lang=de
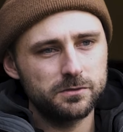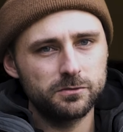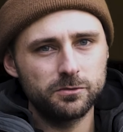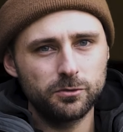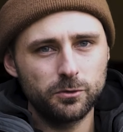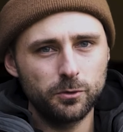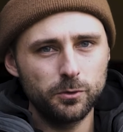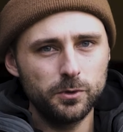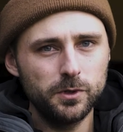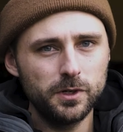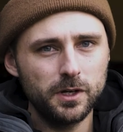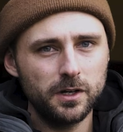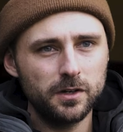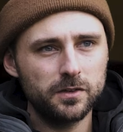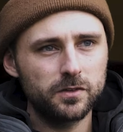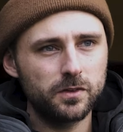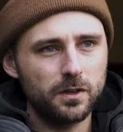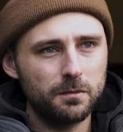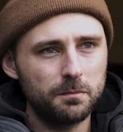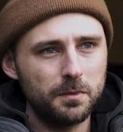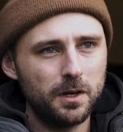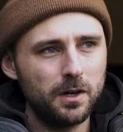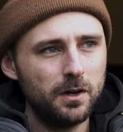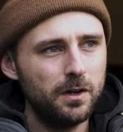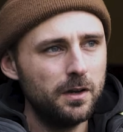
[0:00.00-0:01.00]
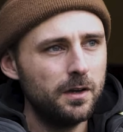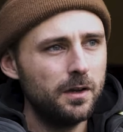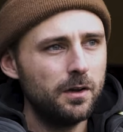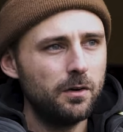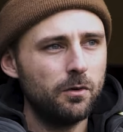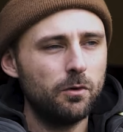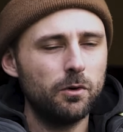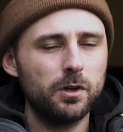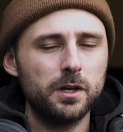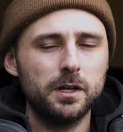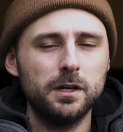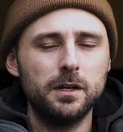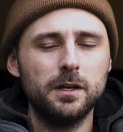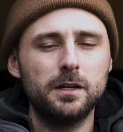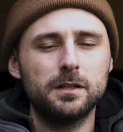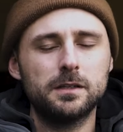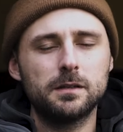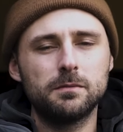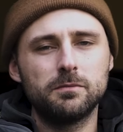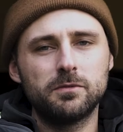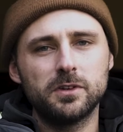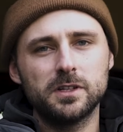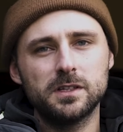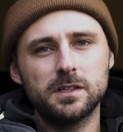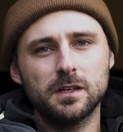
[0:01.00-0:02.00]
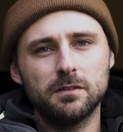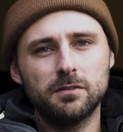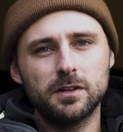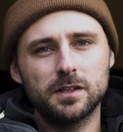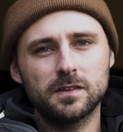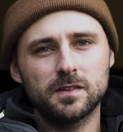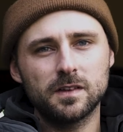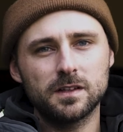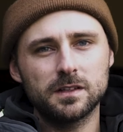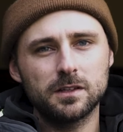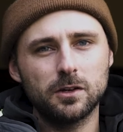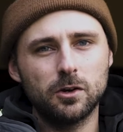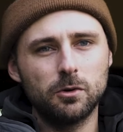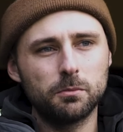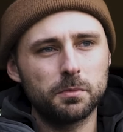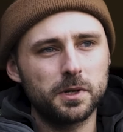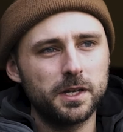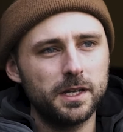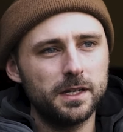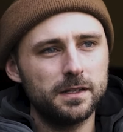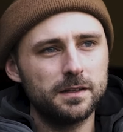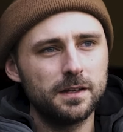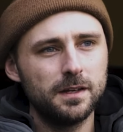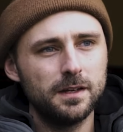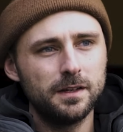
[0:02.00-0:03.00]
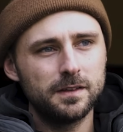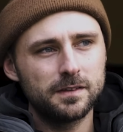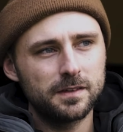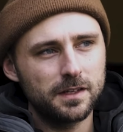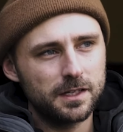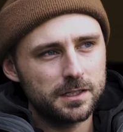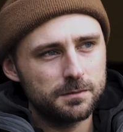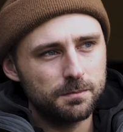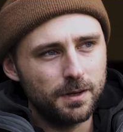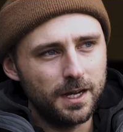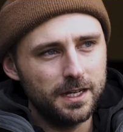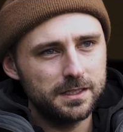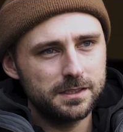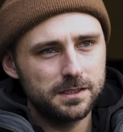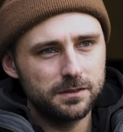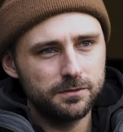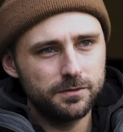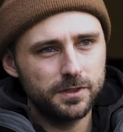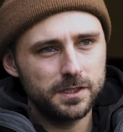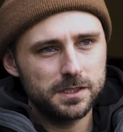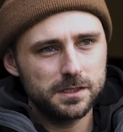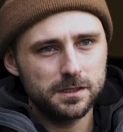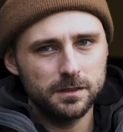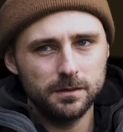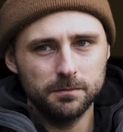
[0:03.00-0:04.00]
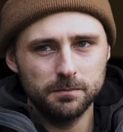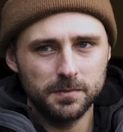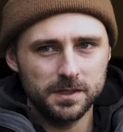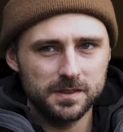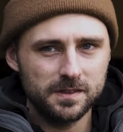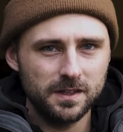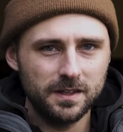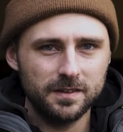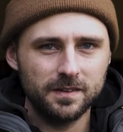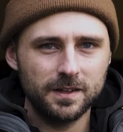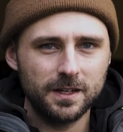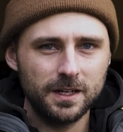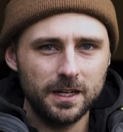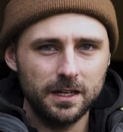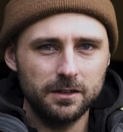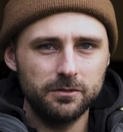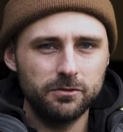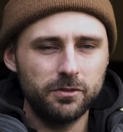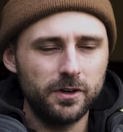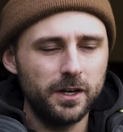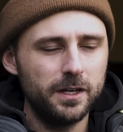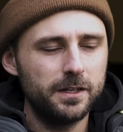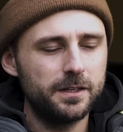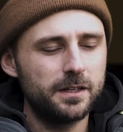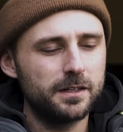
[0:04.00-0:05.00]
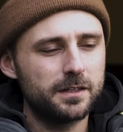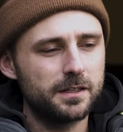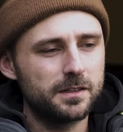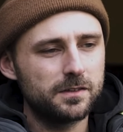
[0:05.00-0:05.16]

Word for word: im Frühjahr, Sommer oder halt im Winter, wenn es halt darum geht, sag ich mal, Einzelfische mit sehr, sehr kleinen Fallen halt